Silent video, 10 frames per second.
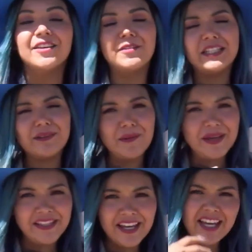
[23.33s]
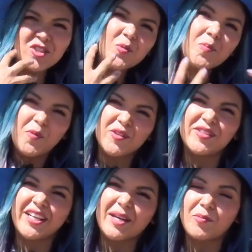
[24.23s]
Definitivamente es un
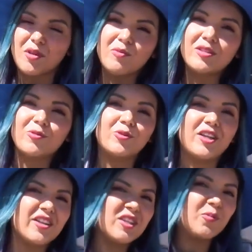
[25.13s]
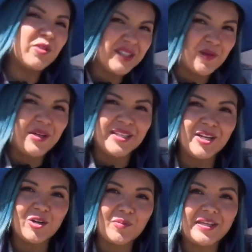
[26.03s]
postre que podemos degustar después de
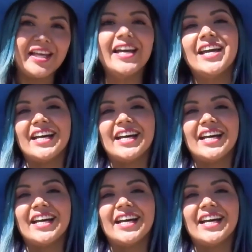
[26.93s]
cualquier comida,